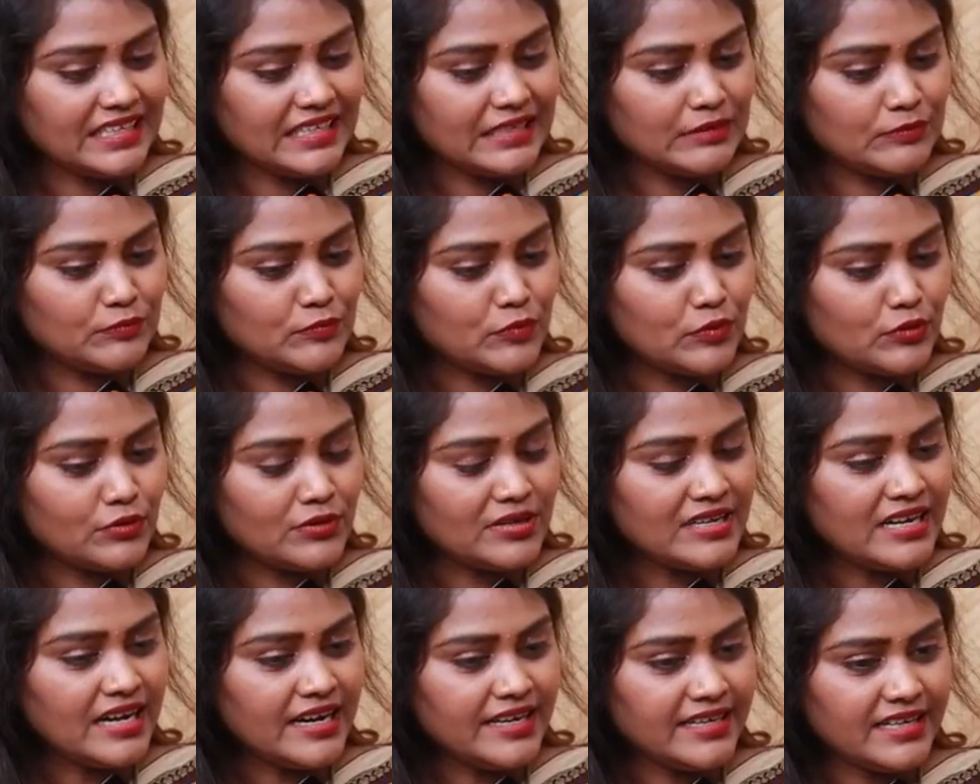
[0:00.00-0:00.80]
ఈ
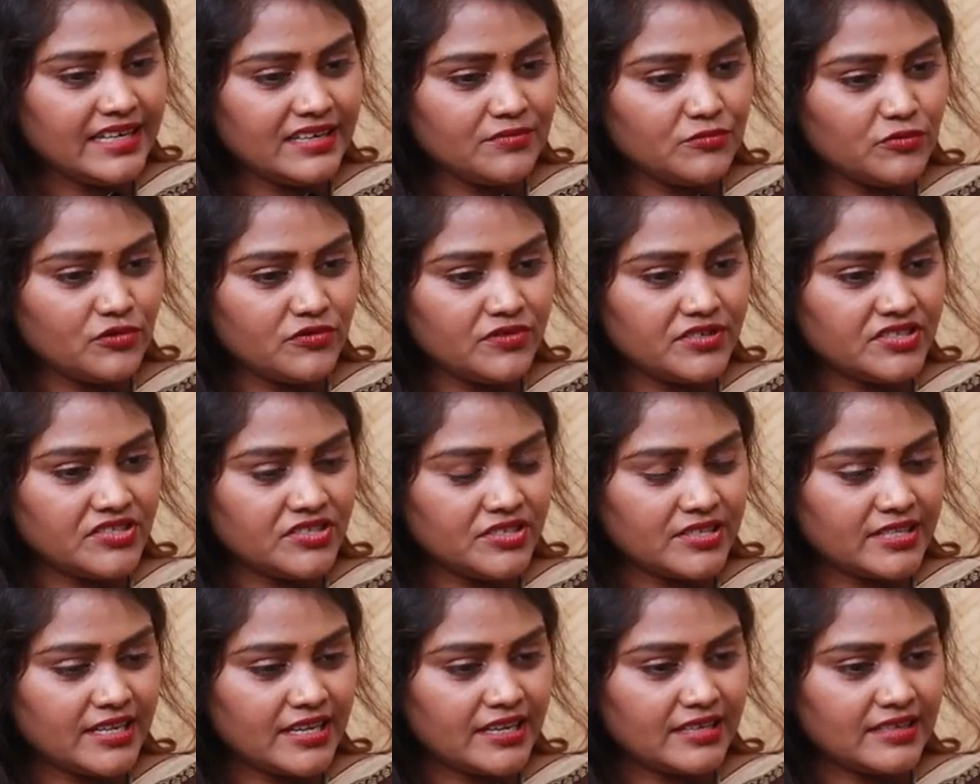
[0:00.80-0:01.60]
బోల్డ్ కంటెంట్ మూవీస్
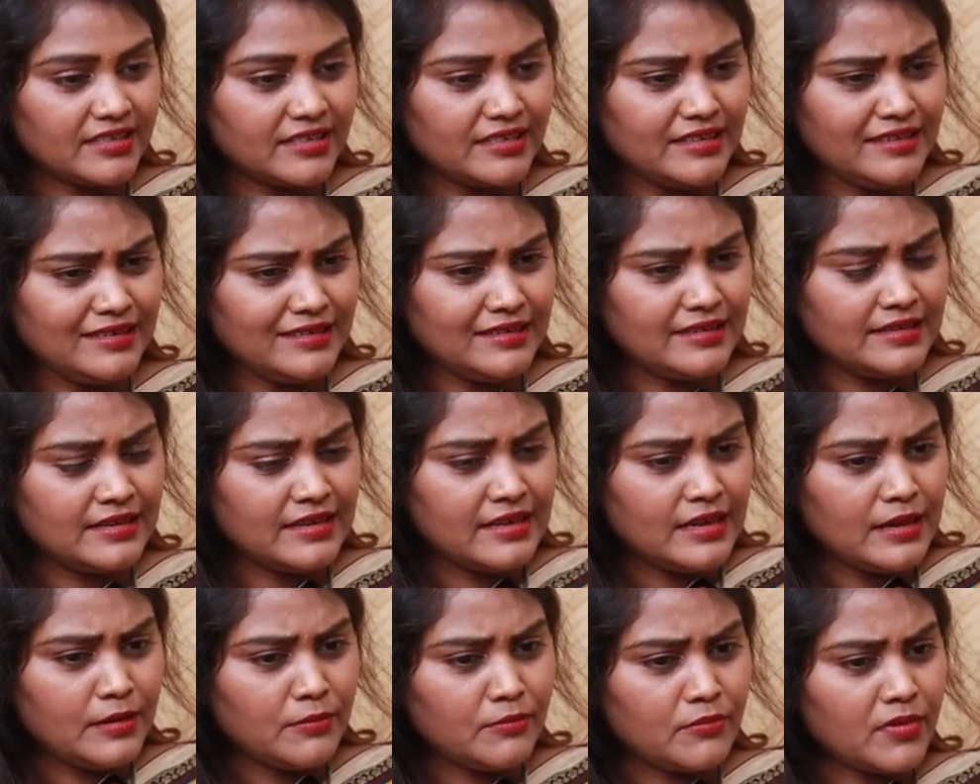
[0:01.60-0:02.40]
చేయడానికి
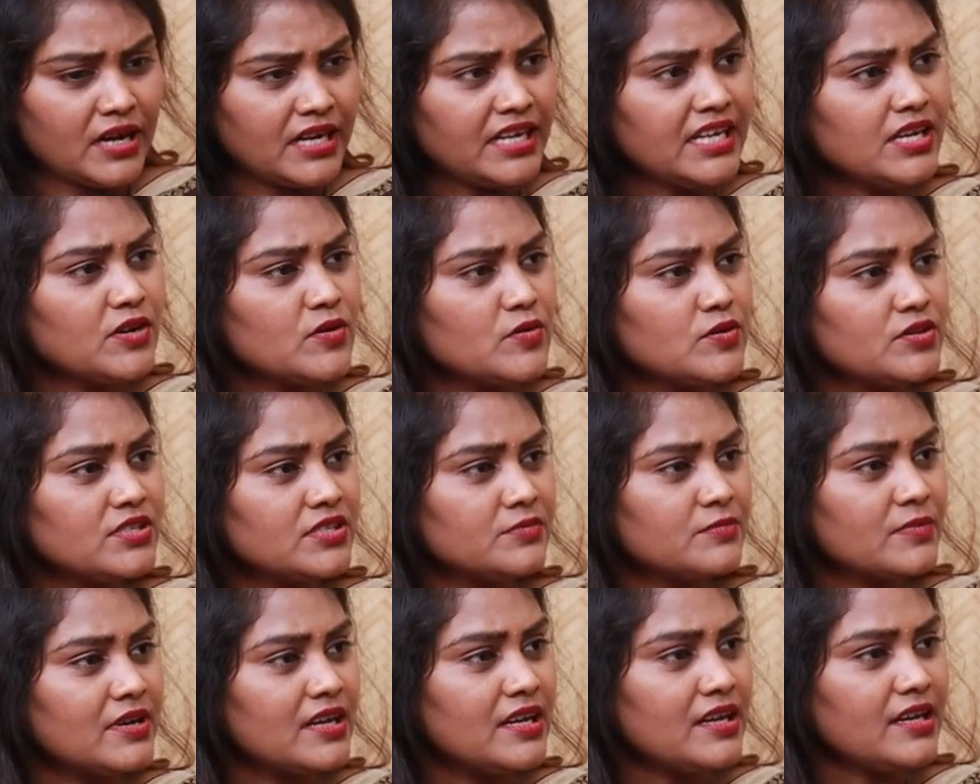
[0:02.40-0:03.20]
మనీ
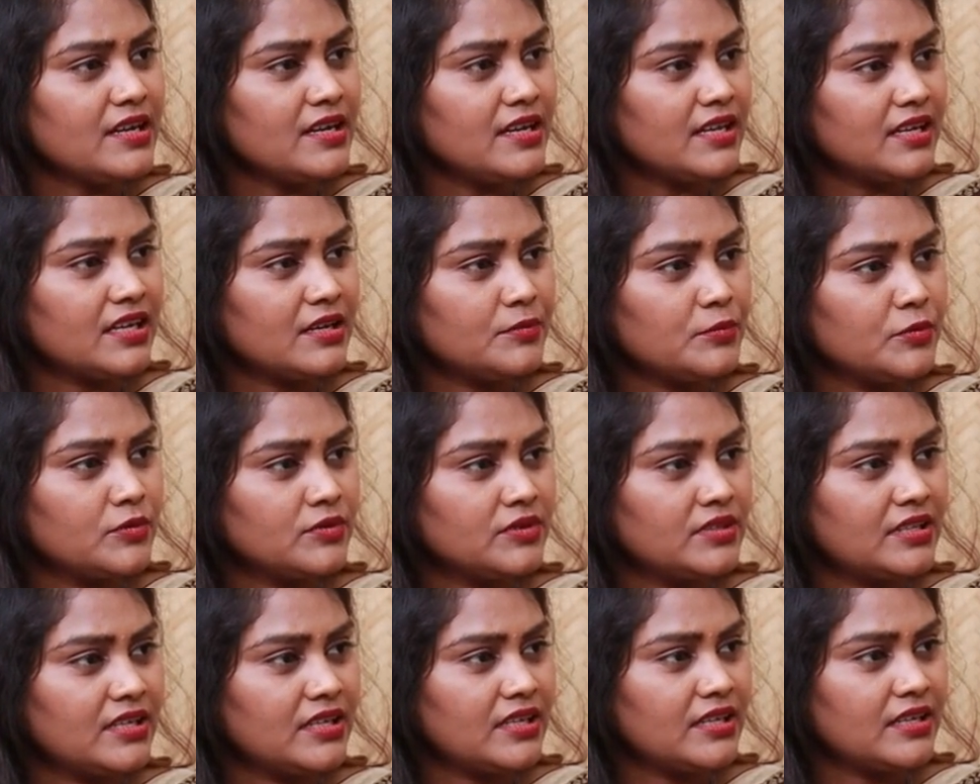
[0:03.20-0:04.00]
కోసమా
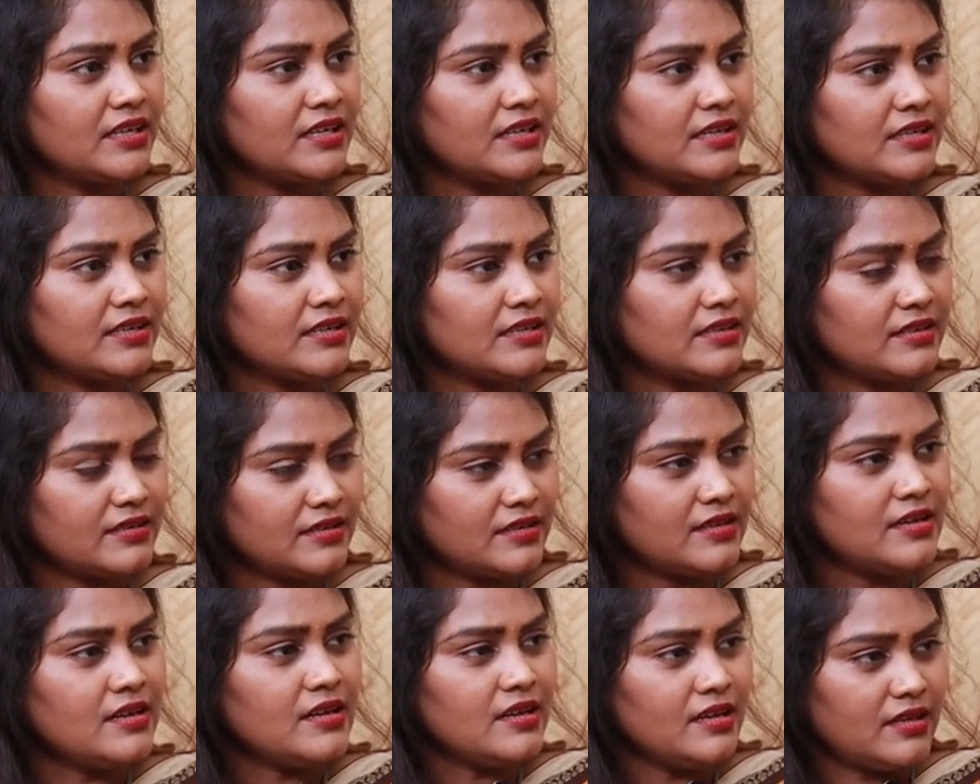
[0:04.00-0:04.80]
లేకపోతే
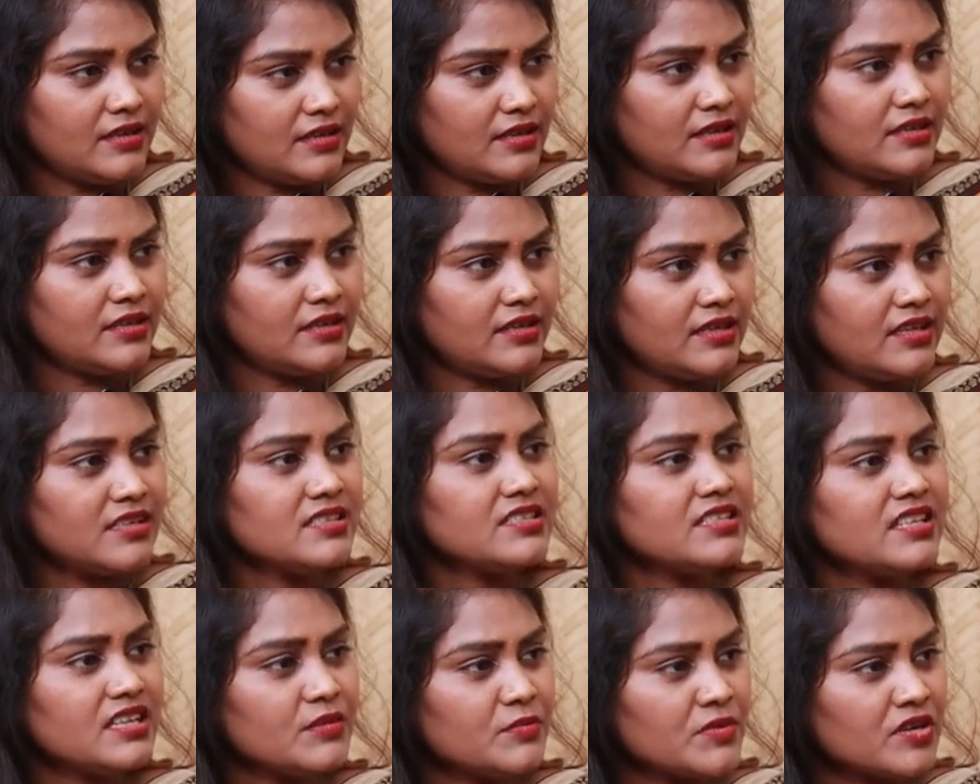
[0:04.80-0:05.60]

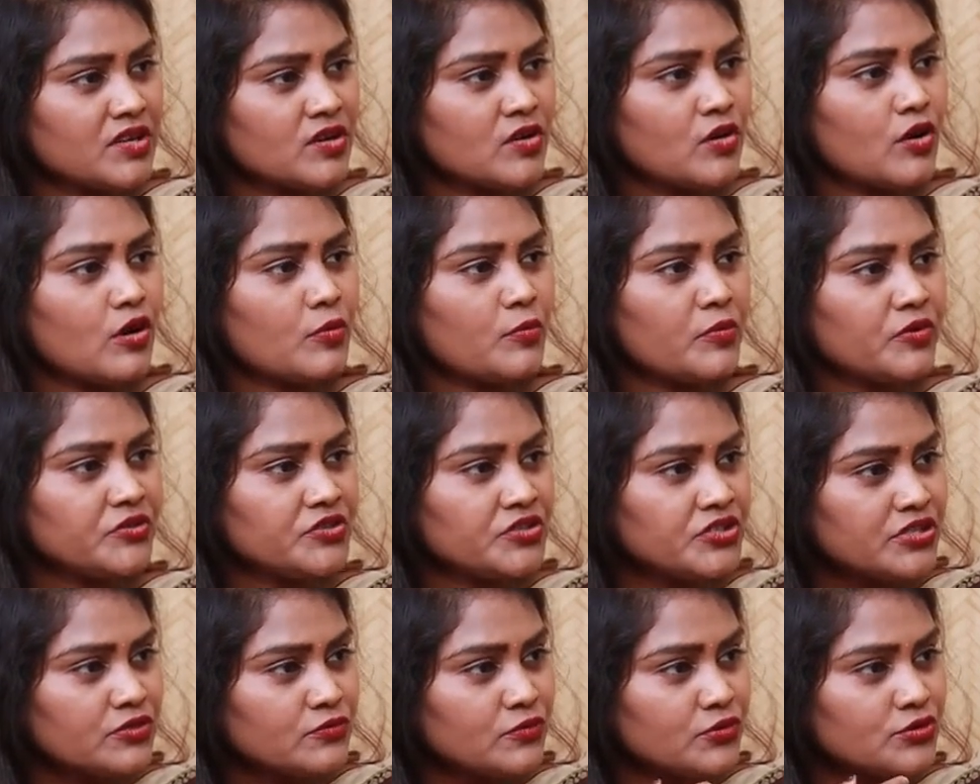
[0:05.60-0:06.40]
నెక్స్ట్ ఏమైనా
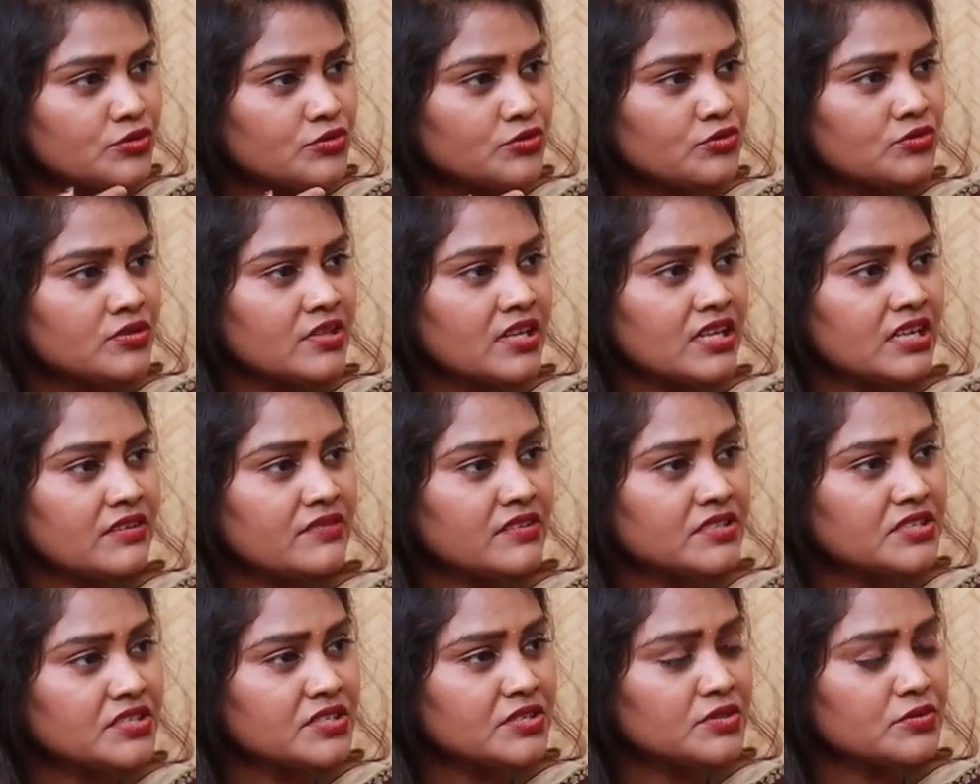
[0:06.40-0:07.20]
ఆపర్చునిటీ వస్తుందని
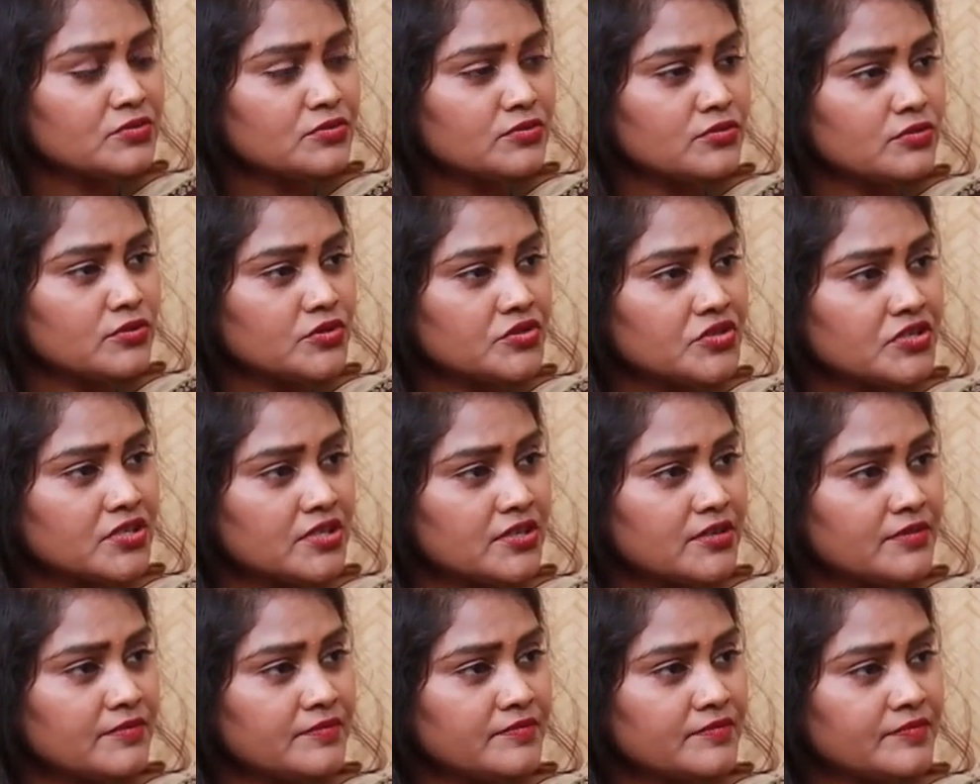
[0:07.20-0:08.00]
ఇవి చేసుకుంటూ
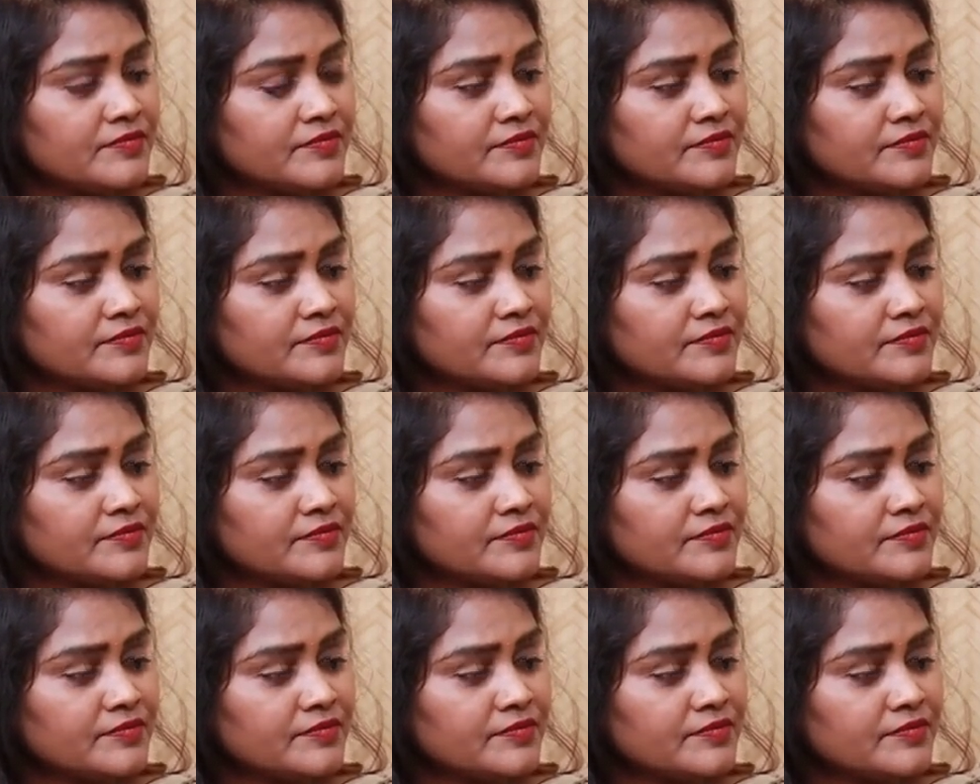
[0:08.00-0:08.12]
వచ్చారా